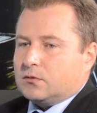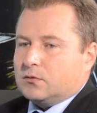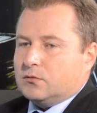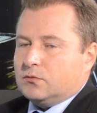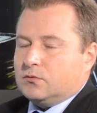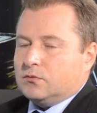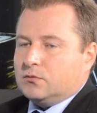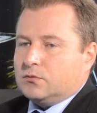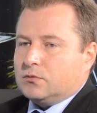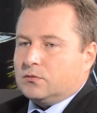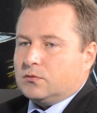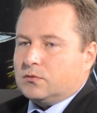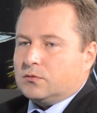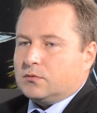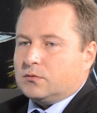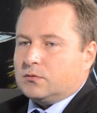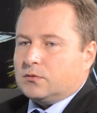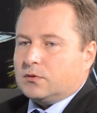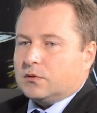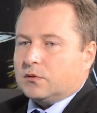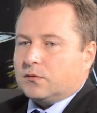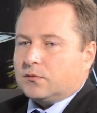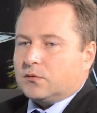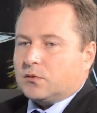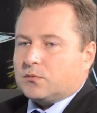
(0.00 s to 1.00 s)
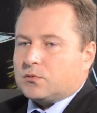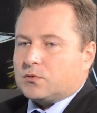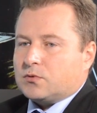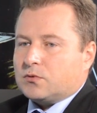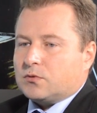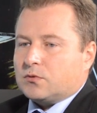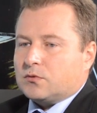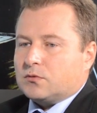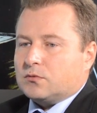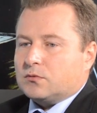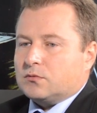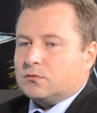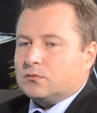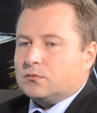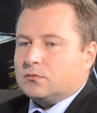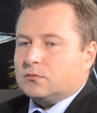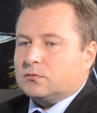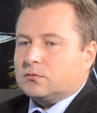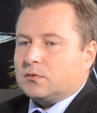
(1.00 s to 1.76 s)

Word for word: Ну и дело в том, что,